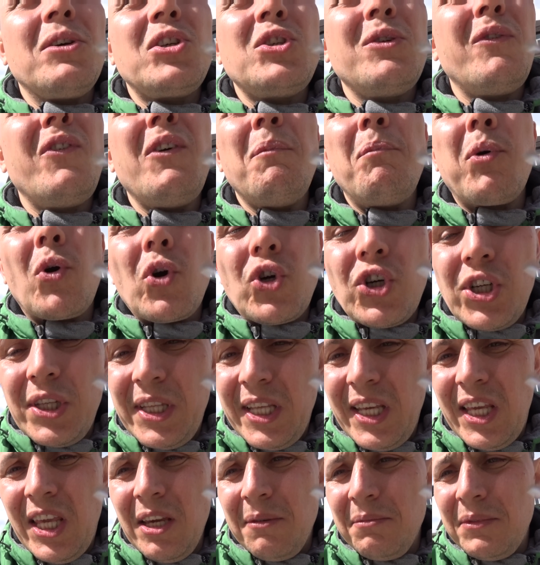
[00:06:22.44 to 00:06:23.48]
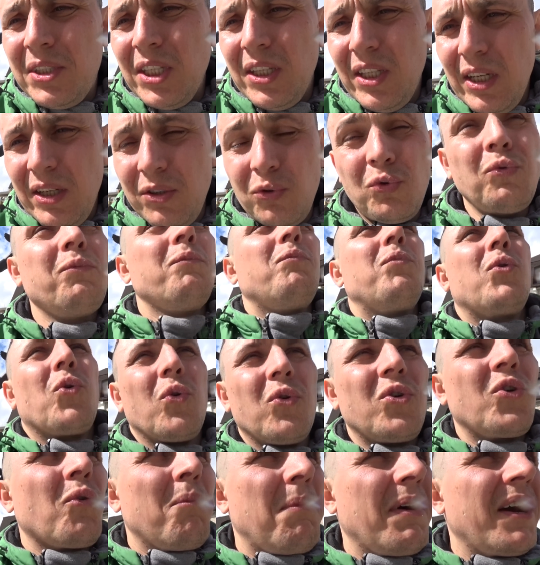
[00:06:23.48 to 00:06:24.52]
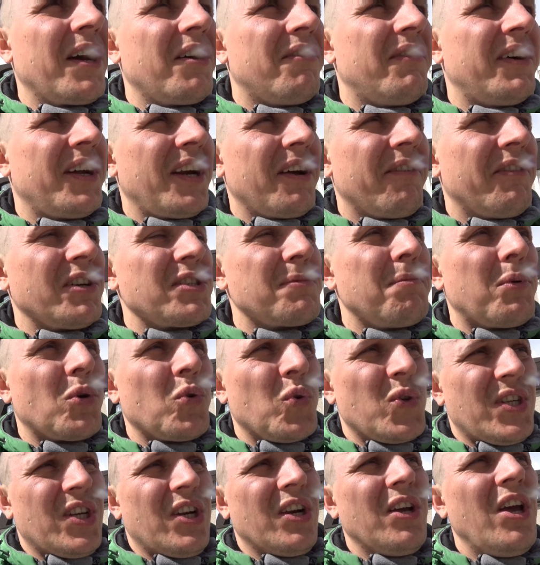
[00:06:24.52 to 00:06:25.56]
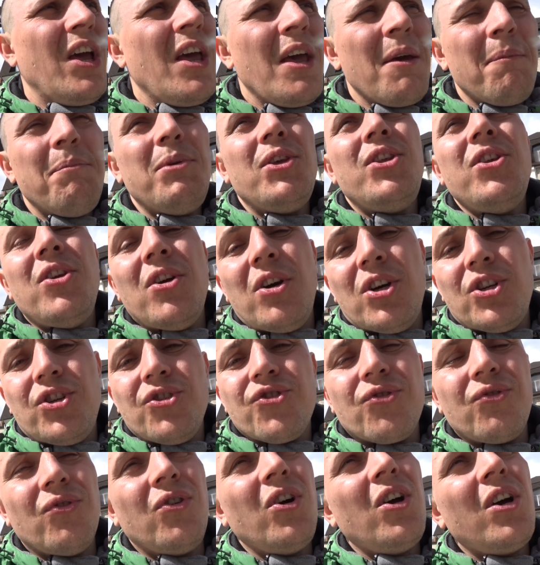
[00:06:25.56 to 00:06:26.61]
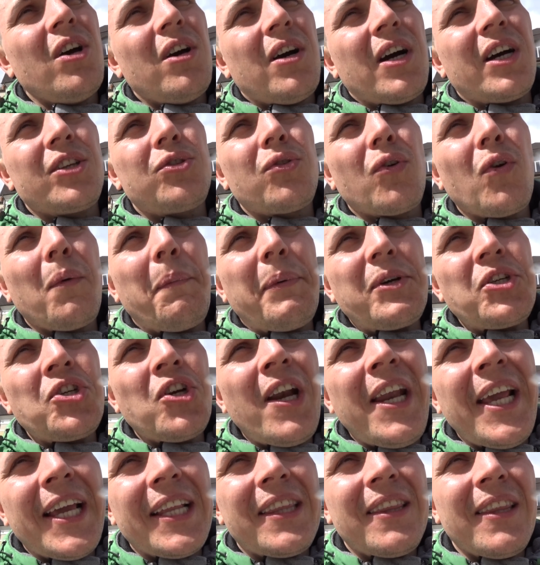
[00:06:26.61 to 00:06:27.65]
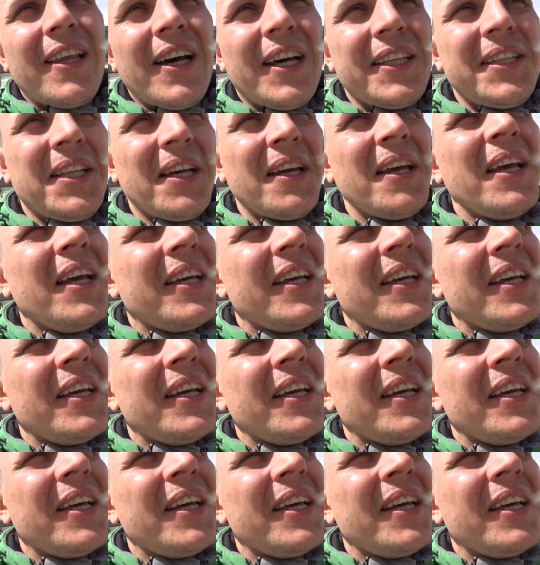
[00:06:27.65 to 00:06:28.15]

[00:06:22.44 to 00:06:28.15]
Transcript: даже вы брошены кем-то, да, ну, гру- грубо говоря, вас бросили, бедняжечку, которую пожалеть надо,